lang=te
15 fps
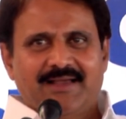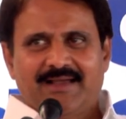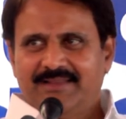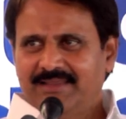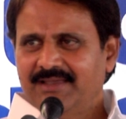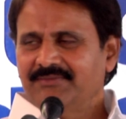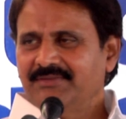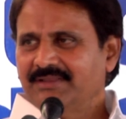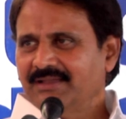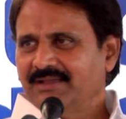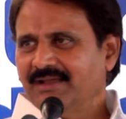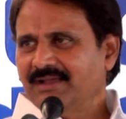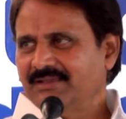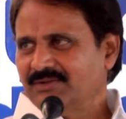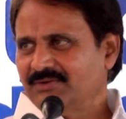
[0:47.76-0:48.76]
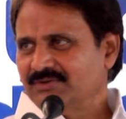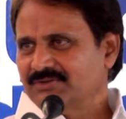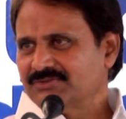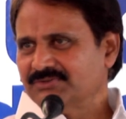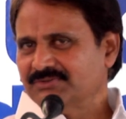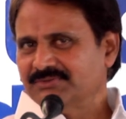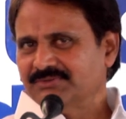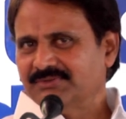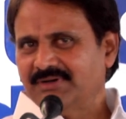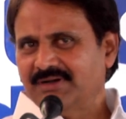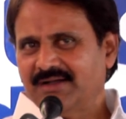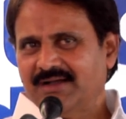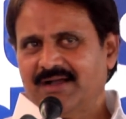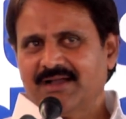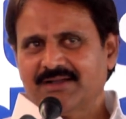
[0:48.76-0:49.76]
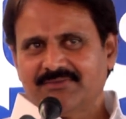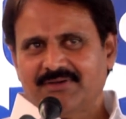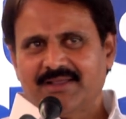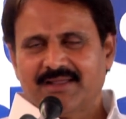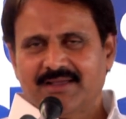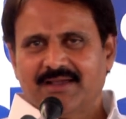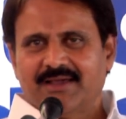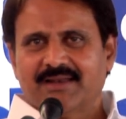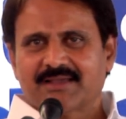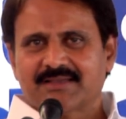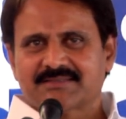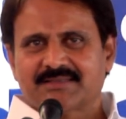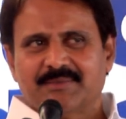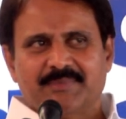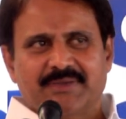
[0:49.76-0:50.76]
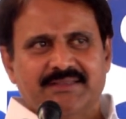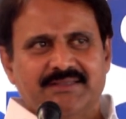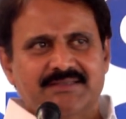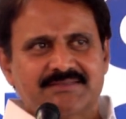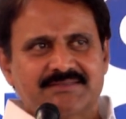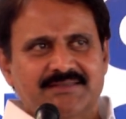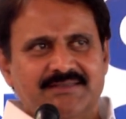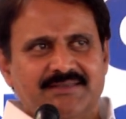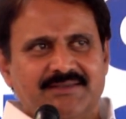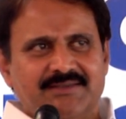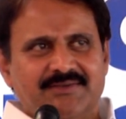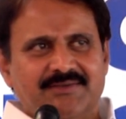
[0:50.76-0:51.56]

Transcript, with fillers: అదేవిధంగా ఈరోజు ఆక్వా రంగానికి సంబంధించి